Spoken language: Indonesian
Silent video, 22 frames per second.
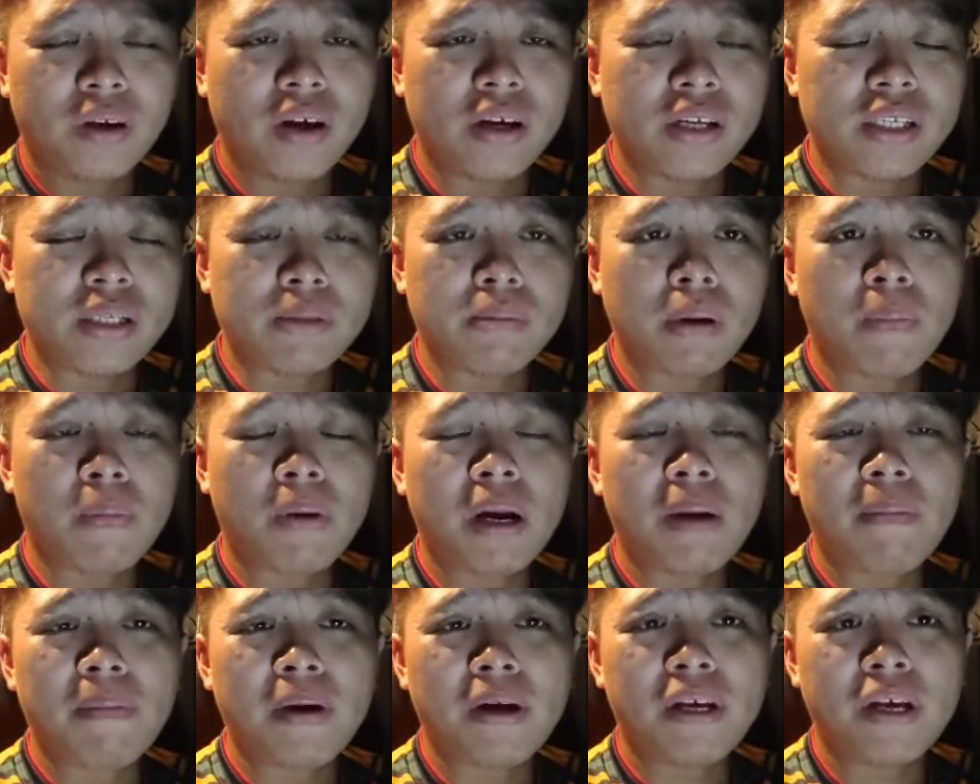Nah, sebab
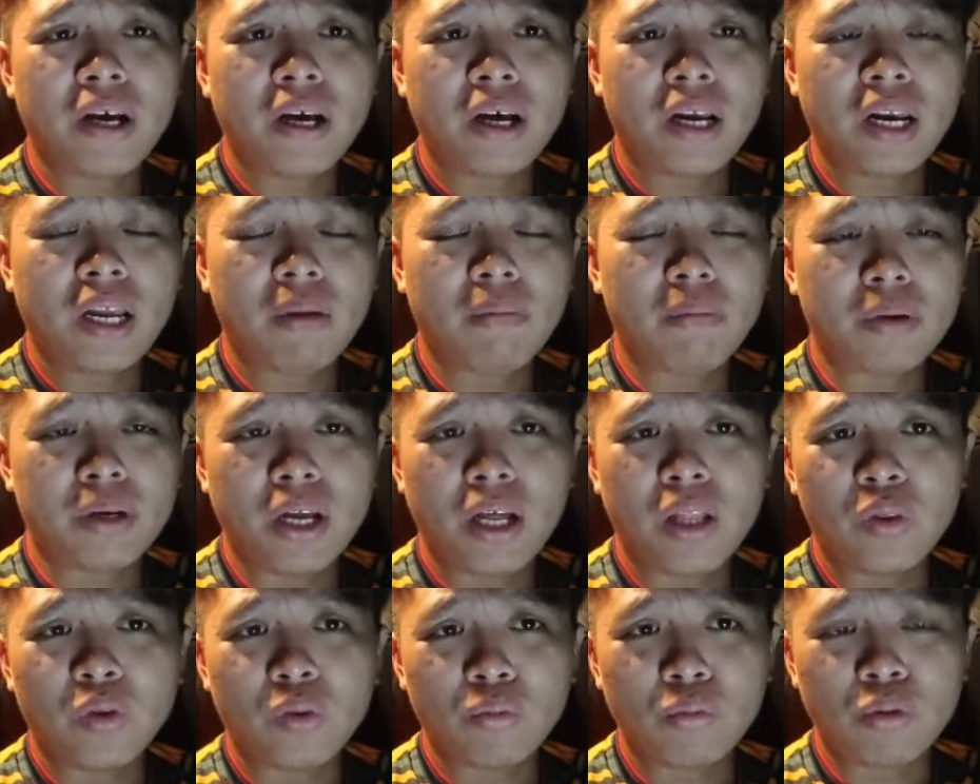ramai yang klaim
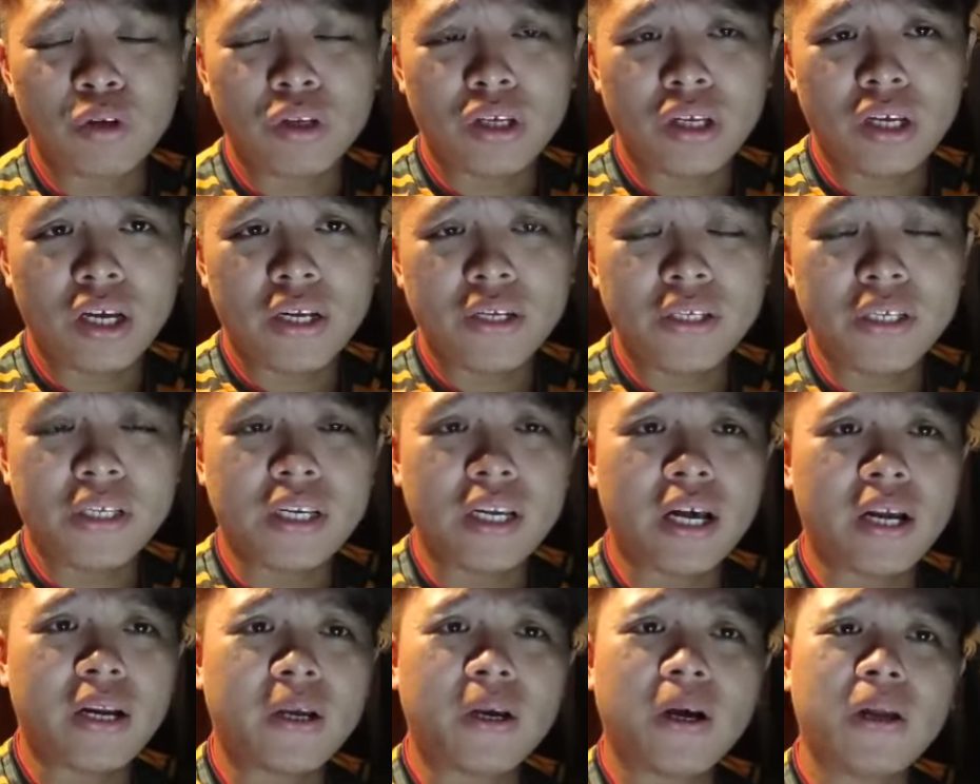menantu Muhyiddin Yassin
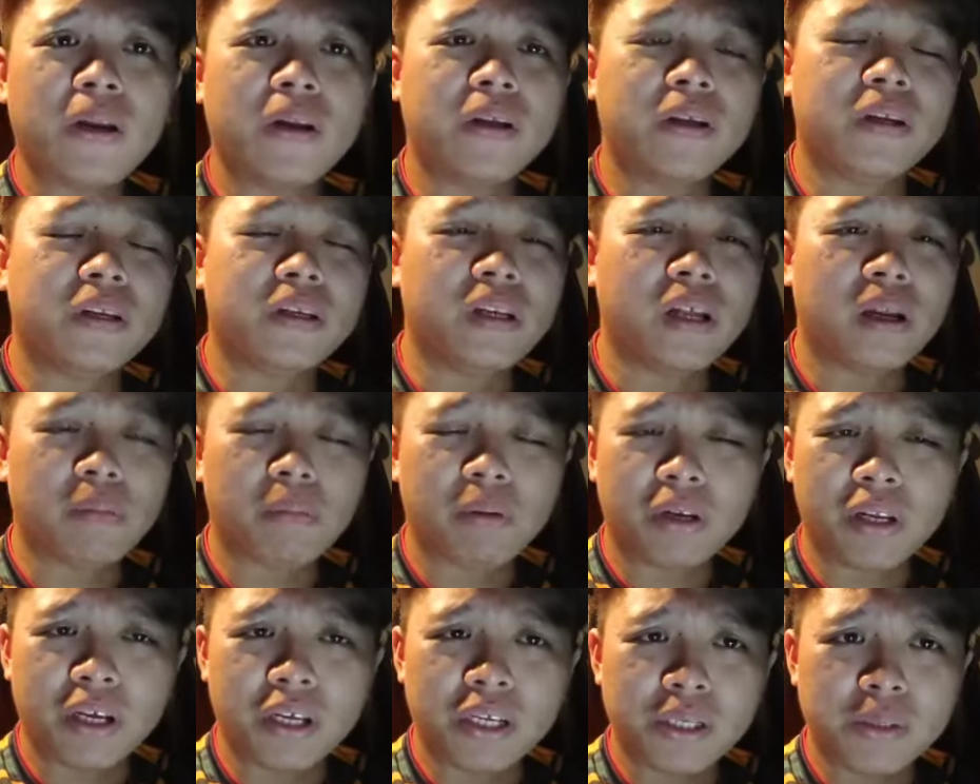larikan diri
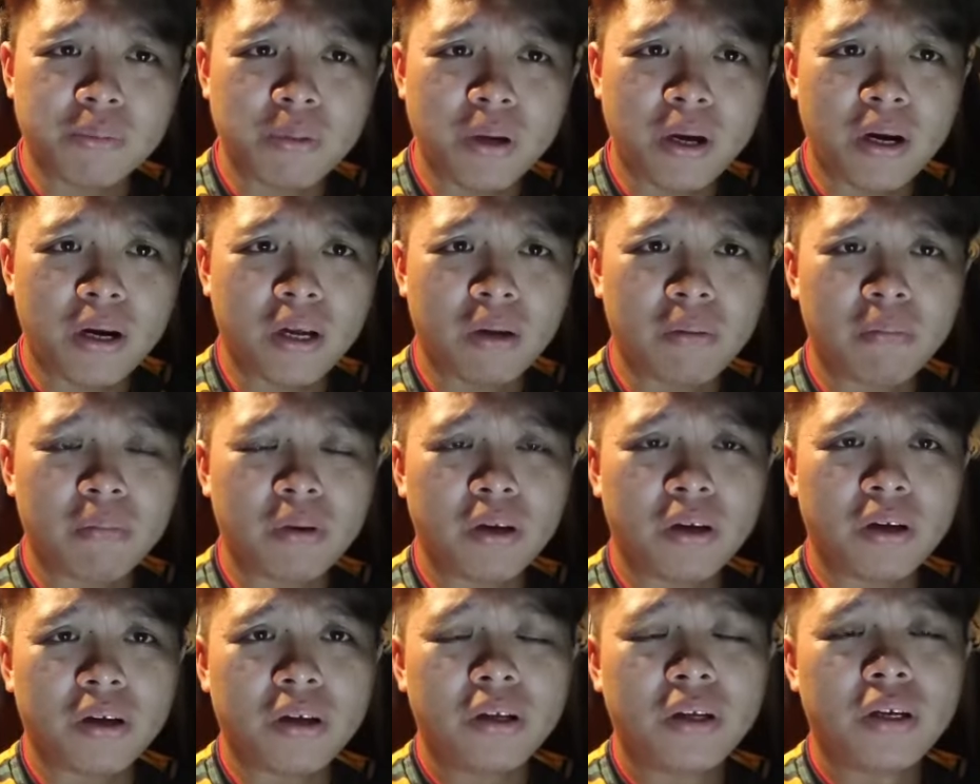daripada SPRM
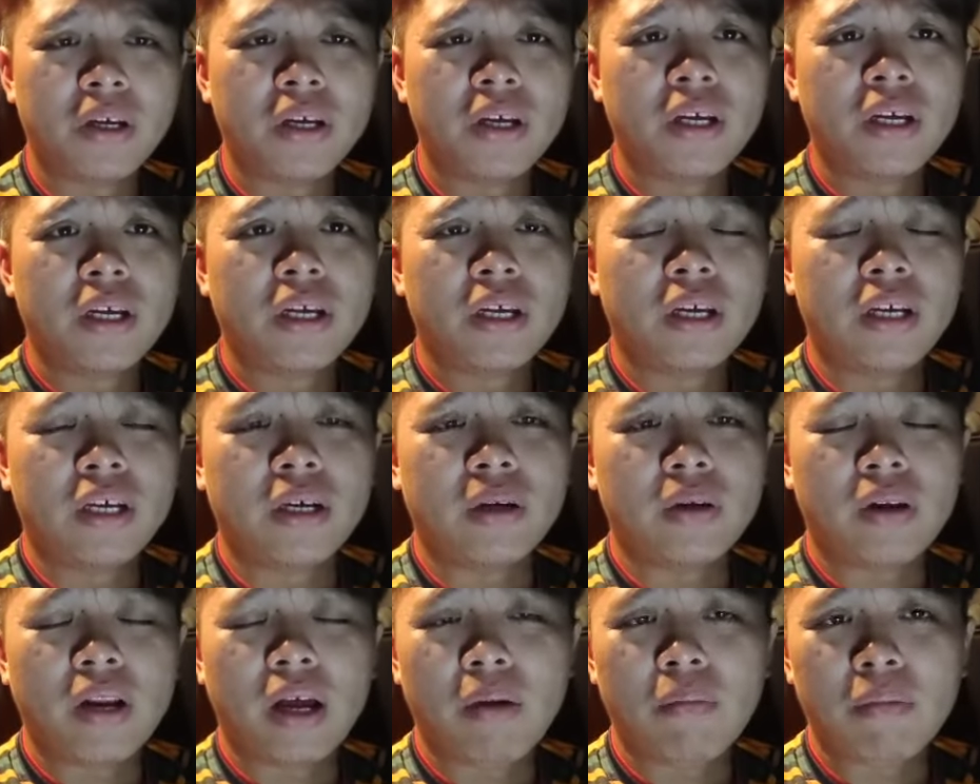lah,
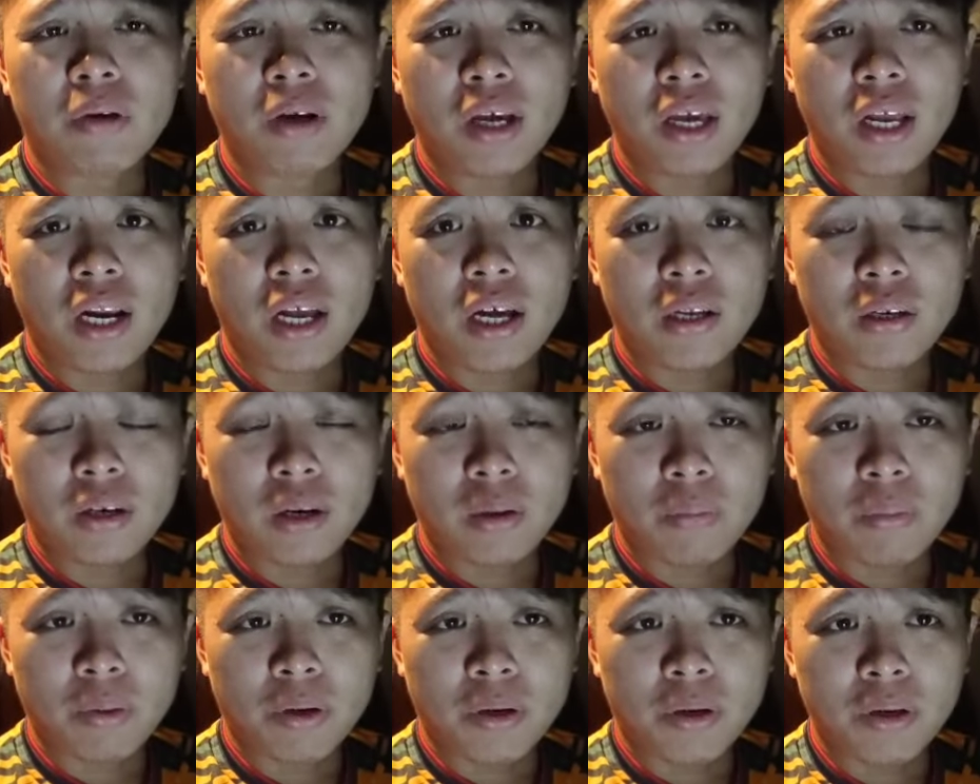eh, nak mengelak
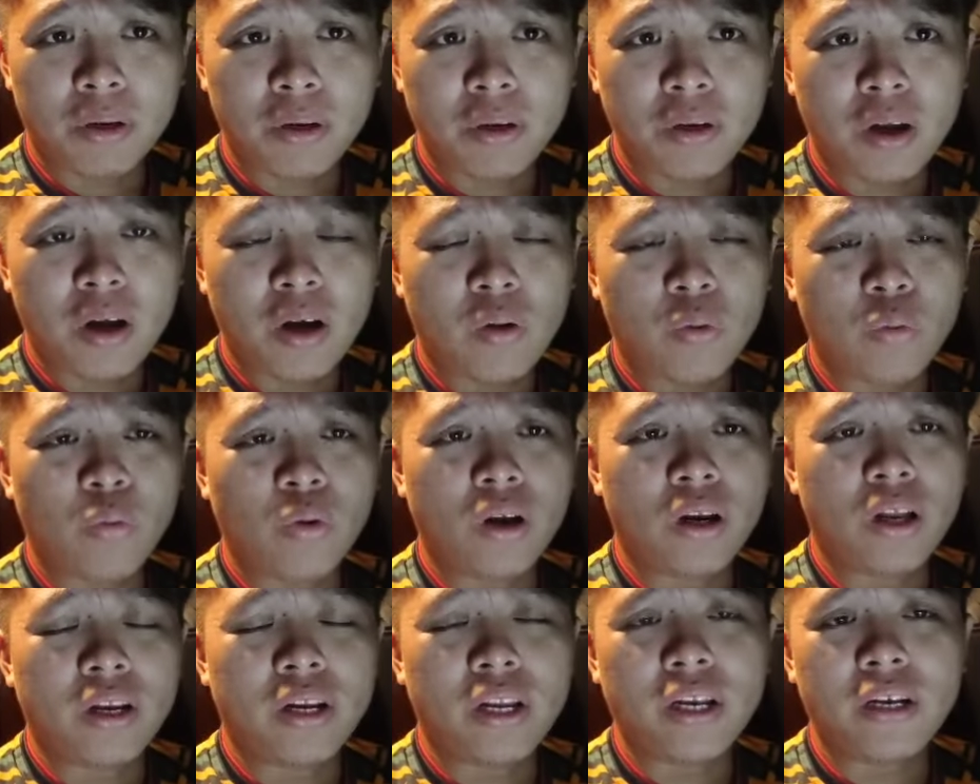daripada
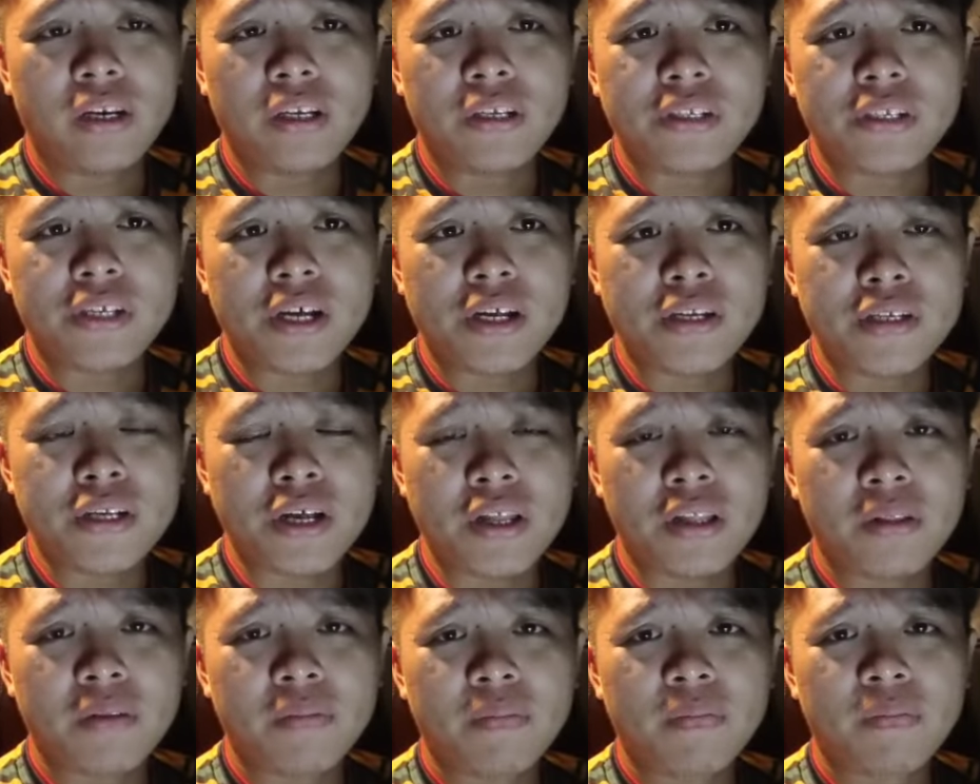didakwa lah dan
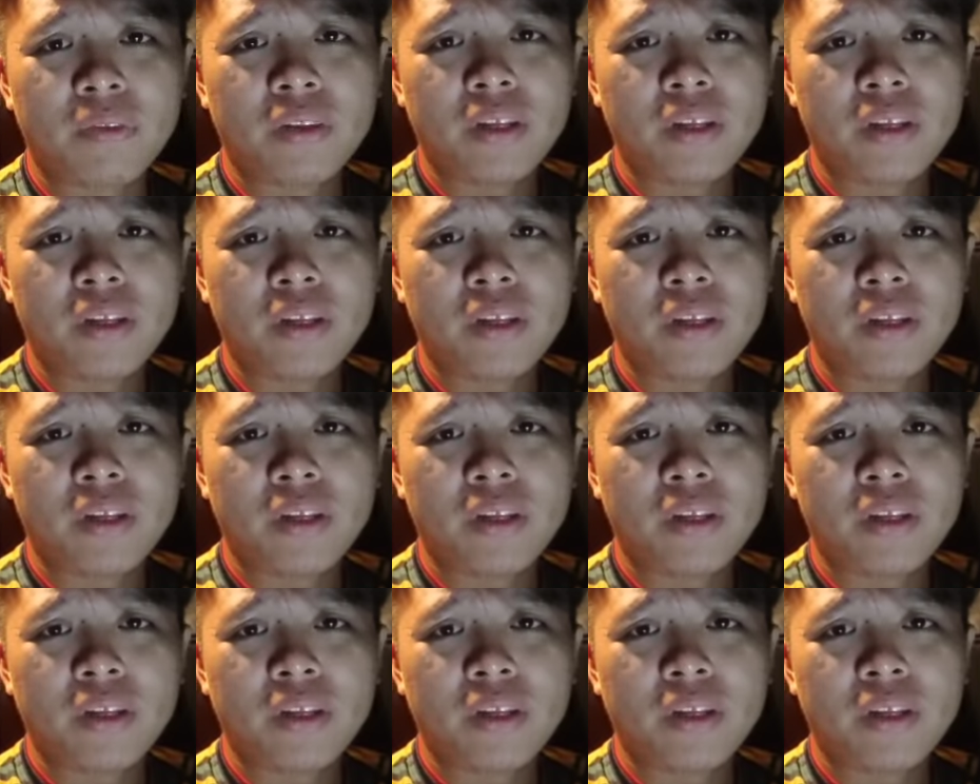disiasat.